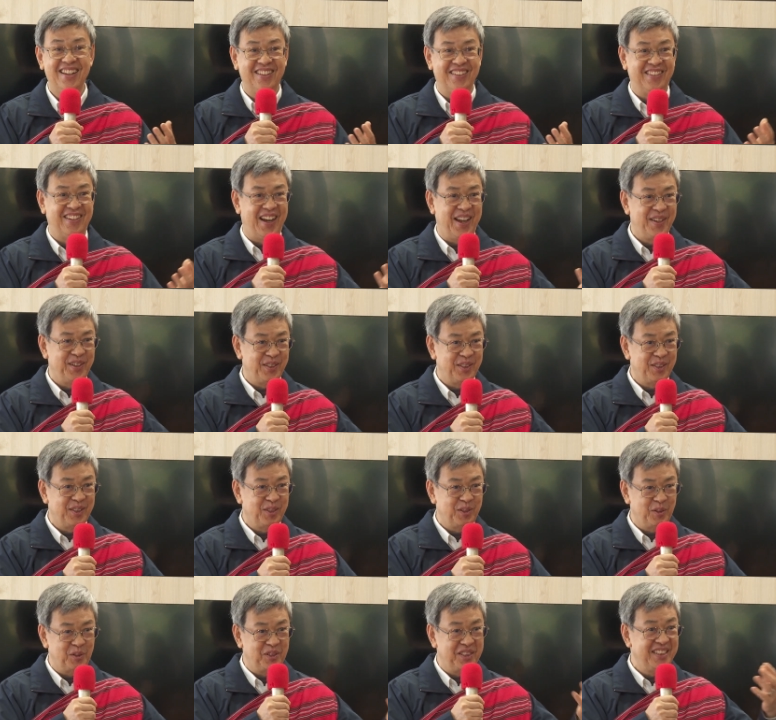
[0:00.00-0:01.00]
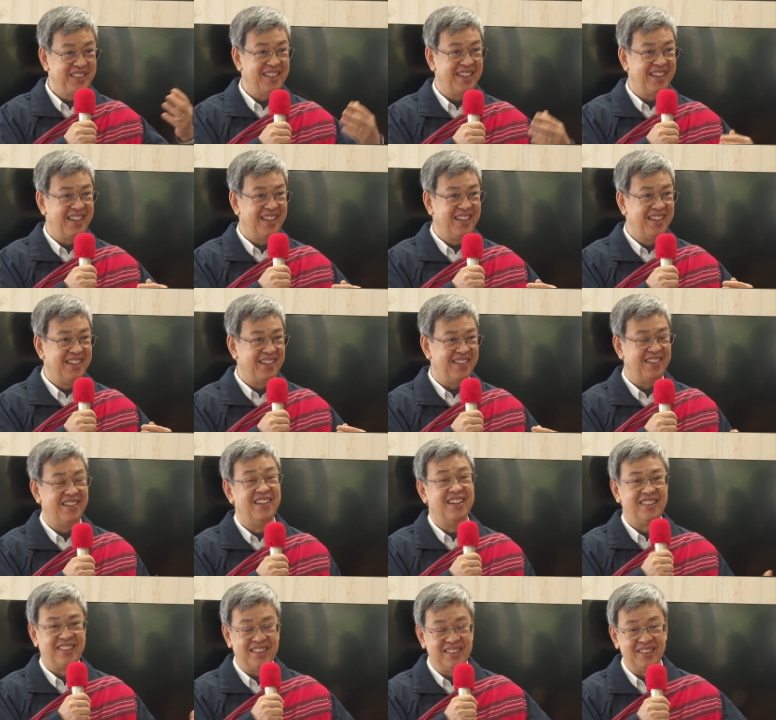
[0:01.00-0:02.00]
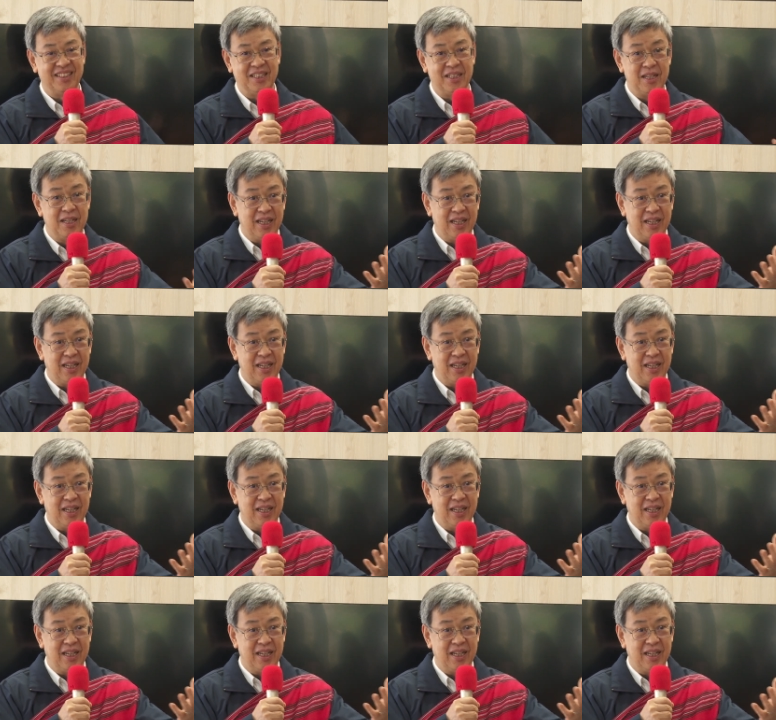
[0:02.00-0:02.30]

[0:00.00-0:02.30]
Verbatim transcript: 哦，还有鼓励啊啊等等，